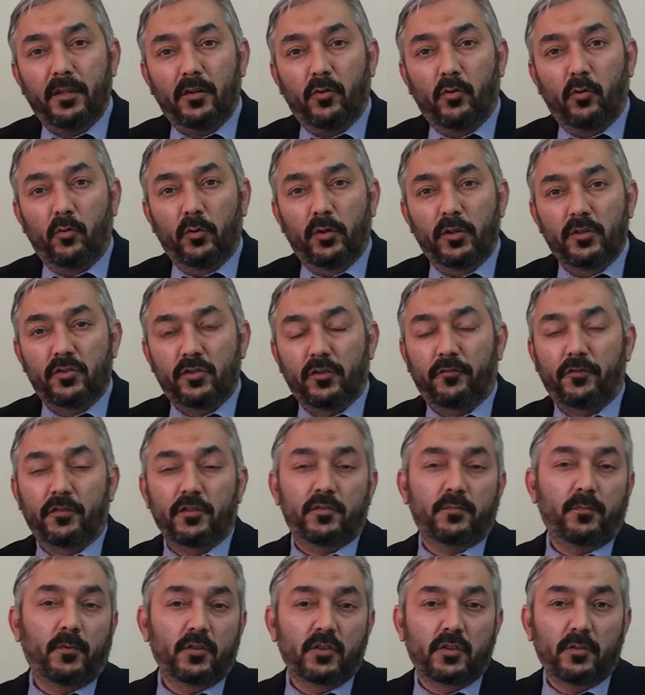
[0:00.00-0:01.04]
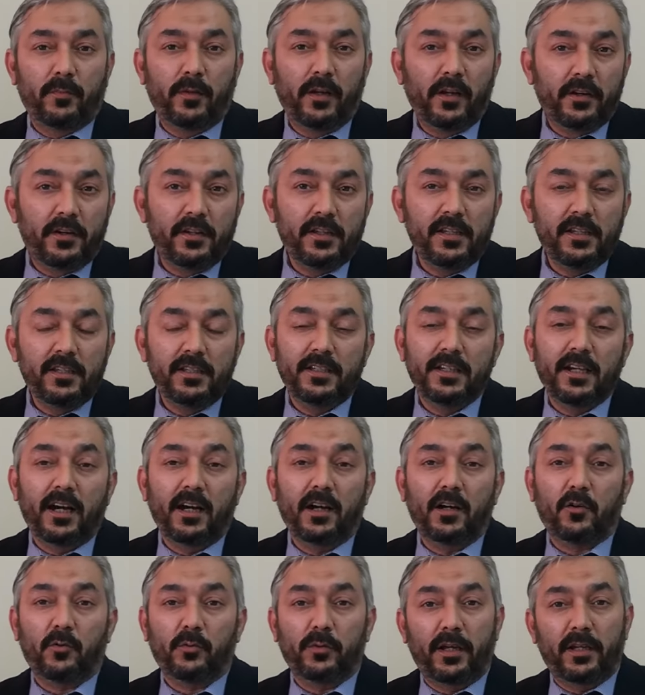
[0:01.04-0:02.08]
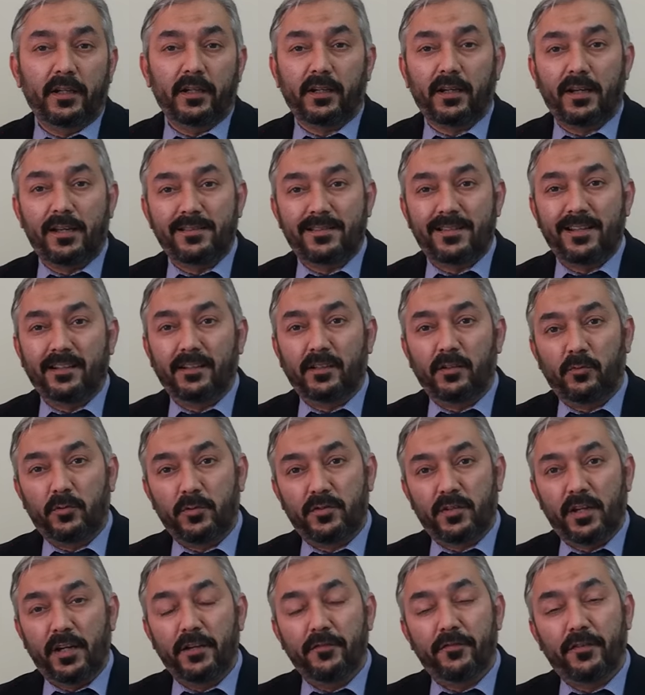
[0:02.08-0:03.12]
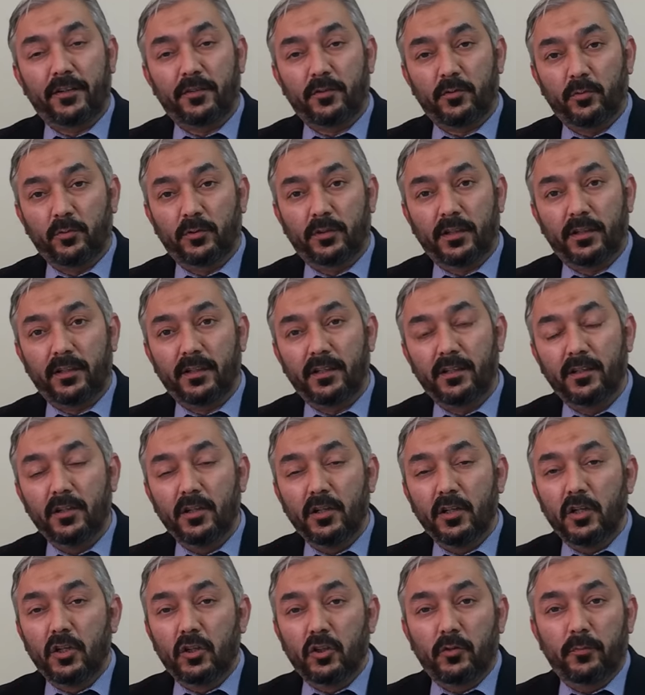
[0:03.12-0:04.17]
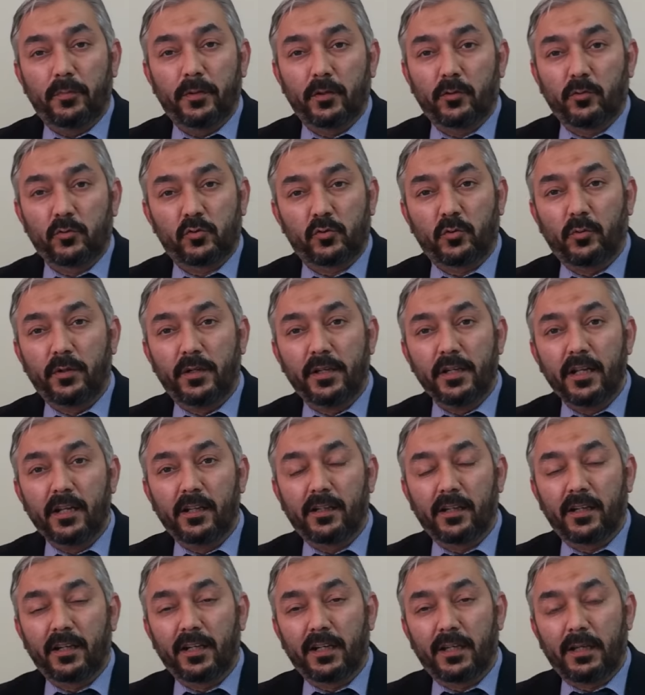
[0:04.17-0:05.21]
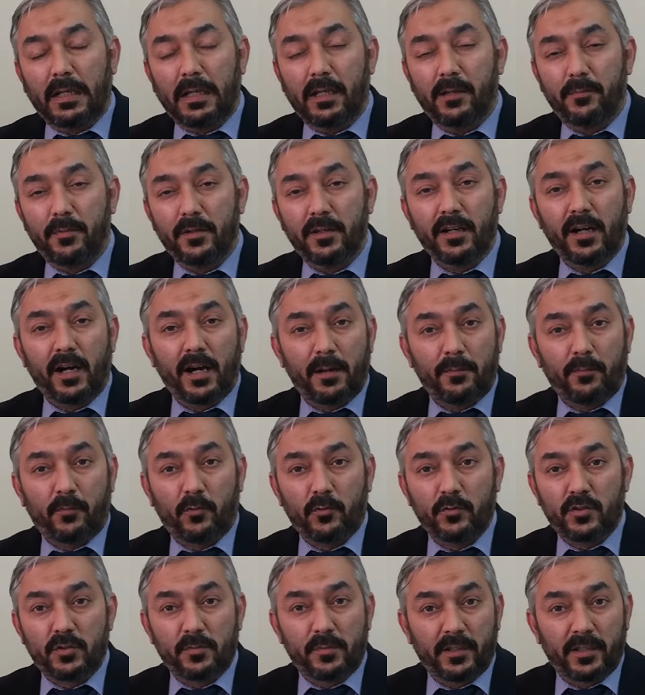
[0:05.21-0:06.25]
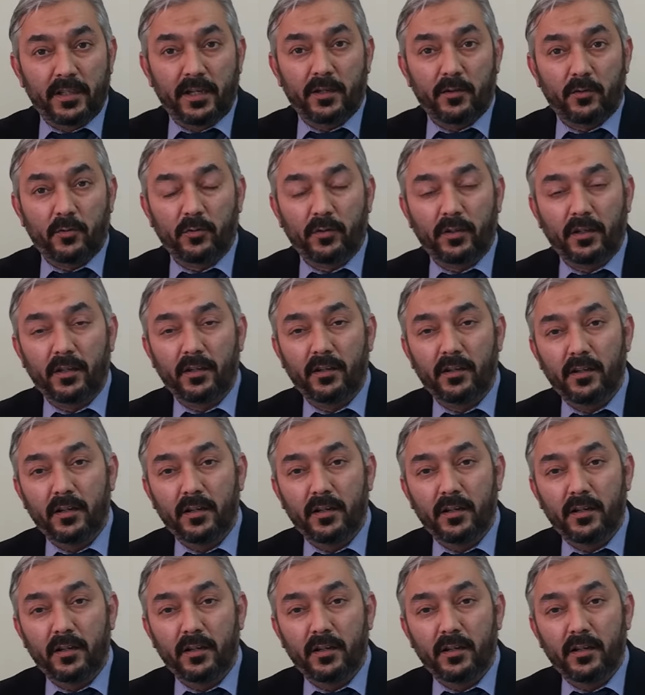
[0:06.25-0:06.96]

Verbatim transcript: ओनर्स ऑफ रिस्पॉन्सिबिलिटी या खुदा न खास्ता अगर कोई साइड इफ़ेक्ट होता है तो फिर उसको डील करने के भी आप ख़ुद ज़िम्मेदार होंगे